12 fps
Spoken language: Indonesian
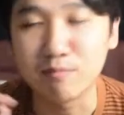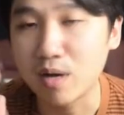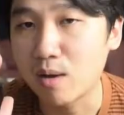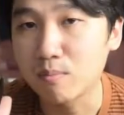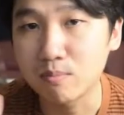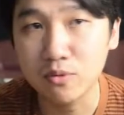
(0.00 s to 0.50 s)

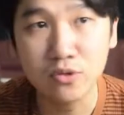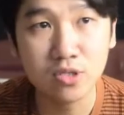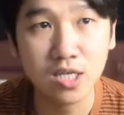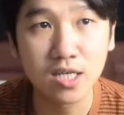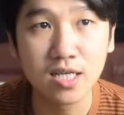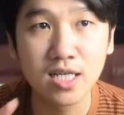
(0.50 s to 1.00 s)

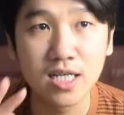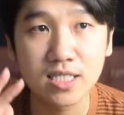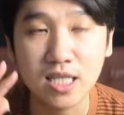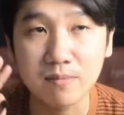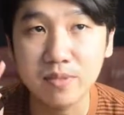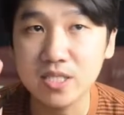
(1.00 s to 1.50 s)
mampus
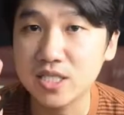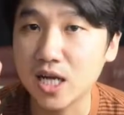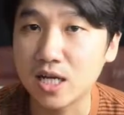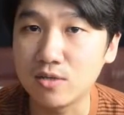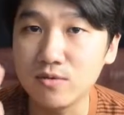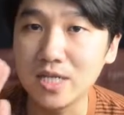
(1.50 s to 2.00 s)
tapi
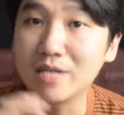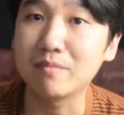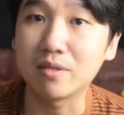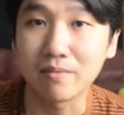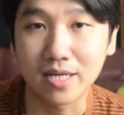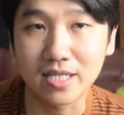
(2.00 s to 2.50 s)
syahdu dan
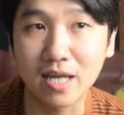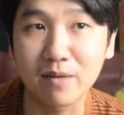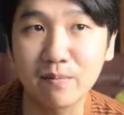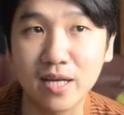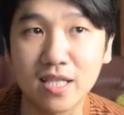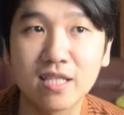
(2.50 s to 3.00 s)

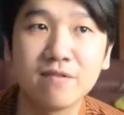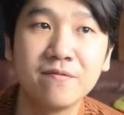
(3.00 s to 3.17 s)
bermartabat